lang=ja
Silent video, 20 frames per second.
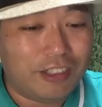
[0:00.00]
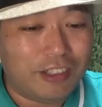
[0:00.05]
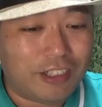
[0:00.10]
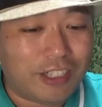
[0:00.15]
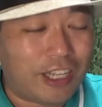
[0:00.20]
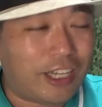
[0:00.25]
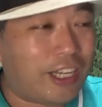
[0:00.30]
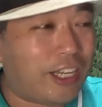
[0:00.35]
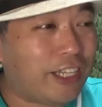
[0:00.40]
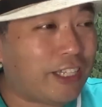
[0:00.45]

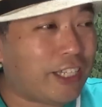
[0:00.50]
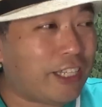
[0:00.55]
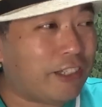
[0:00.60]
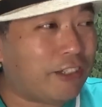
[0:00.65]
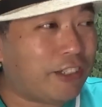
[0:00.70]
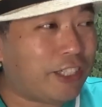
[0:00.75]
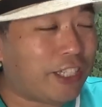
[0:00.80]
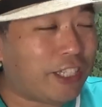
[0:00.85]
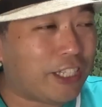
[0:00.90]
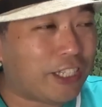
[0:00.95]

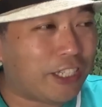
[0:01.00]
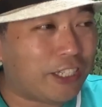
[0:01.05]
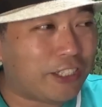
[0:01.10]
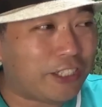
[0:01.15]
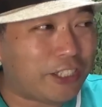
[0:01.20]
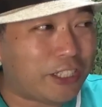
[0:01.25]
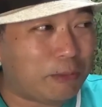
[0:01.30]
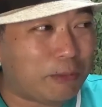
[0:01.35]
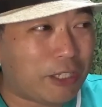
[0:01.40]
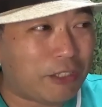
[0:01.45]
カラーギャング的な感
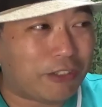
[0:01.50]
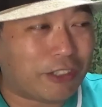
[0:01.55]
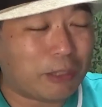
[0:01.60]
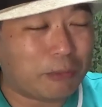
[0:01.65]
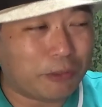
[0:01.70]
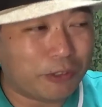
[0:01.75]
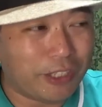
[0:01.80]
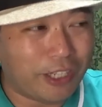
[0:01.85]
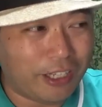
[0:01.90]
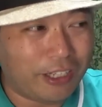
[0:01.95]
じに見えるか
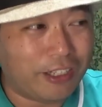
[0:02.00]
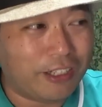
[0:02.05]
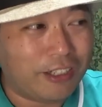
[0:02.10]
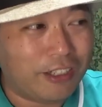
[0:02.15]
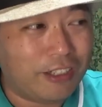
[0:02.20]
もね。